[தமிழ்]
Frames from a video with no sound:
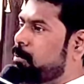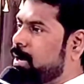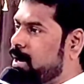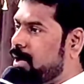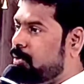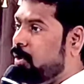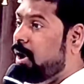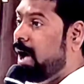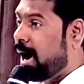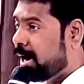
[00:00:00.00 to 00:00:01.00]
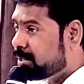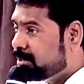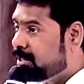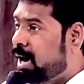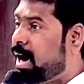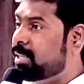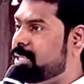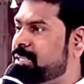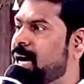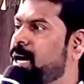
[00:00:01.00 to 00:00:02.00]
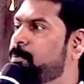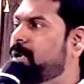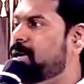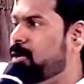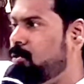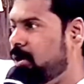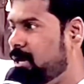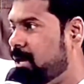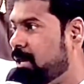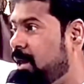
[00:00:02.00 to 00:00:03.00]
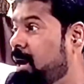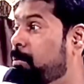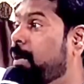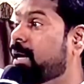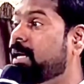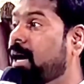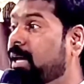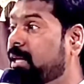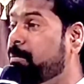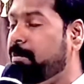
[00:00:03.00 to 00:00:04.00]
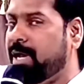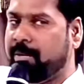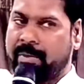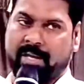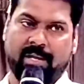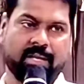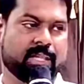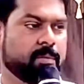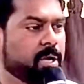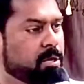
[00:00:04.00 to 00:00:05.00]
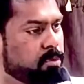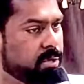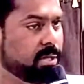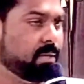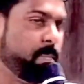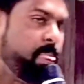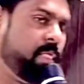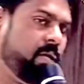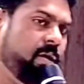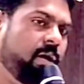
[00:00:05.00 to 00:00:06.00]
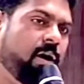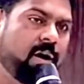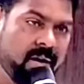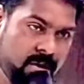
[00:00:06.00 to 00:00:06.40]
பண்ணுறாரோ அதுதான் அந்த தகப்பனுக்கு கொடுக்கிறதான மரியாதை மேன்மை எத்தனை பேருக்கு புரியுது அலே